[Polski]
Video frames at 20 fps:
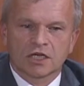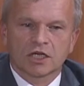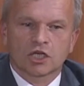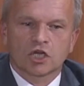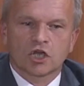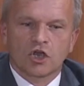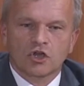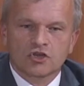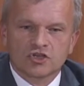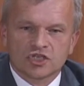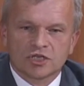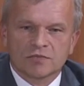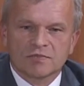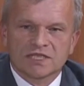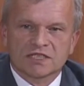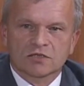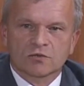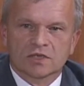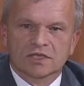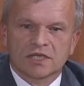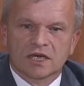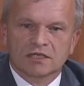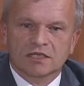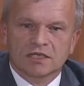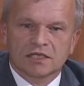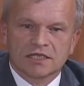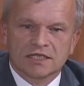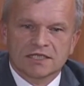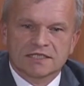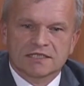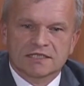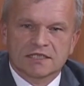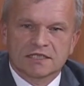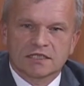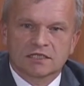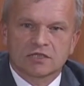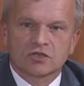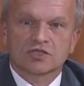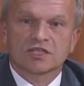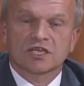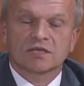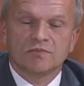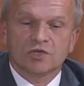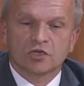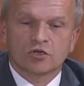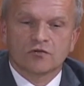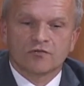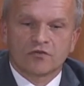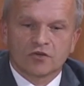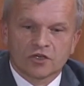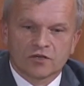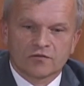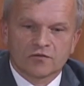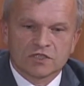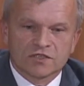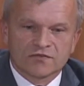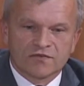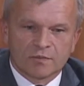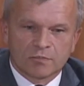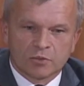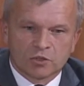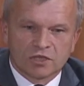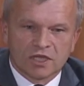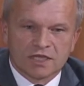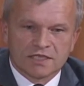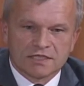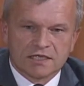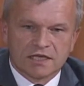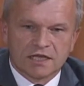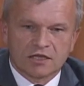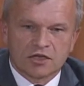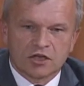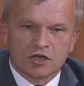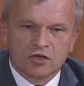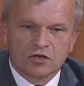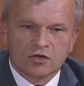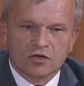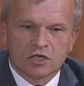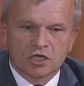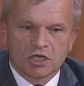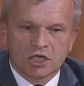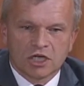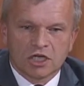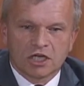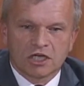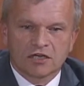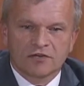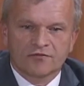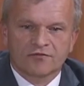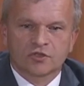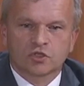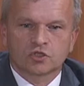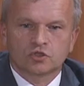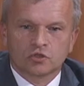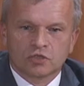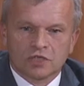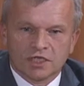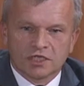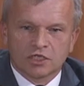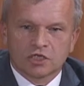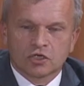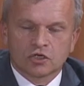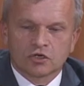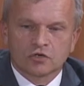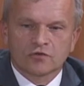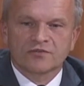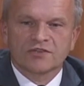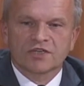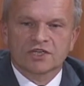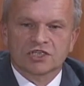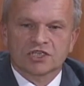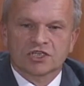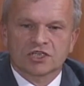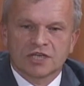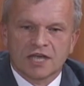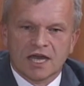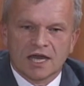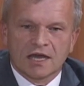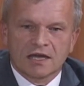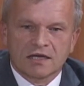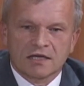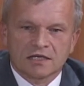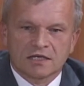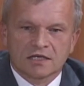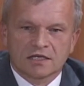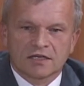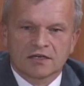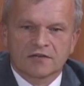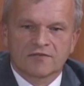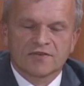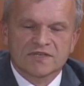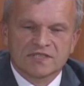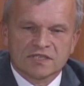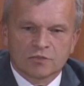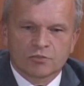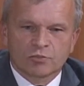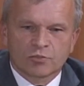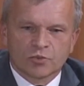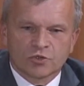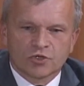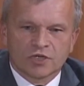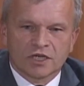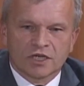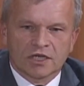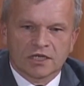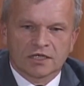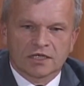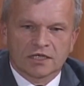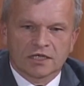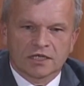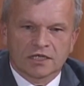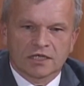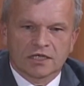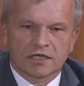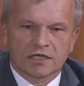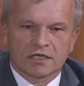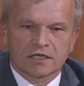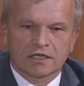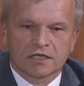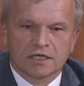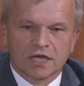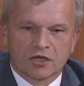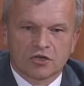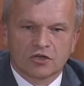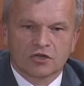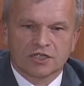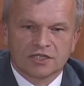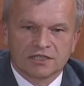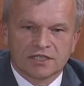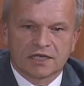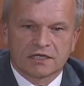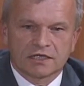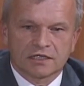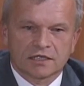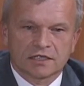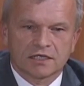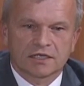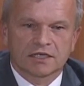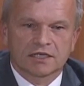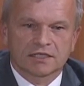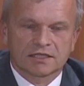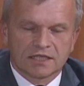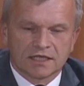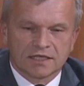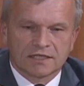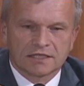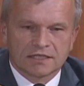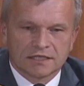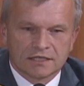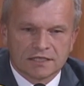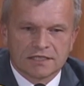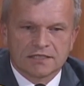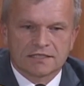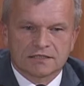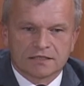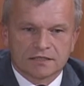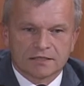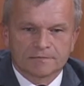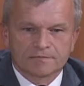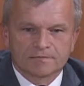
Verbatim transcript: kończymy składanie listy do Sejmiku Województwa Podlaskiego. E, w której również ja e, występuję e, jako lider tej listy.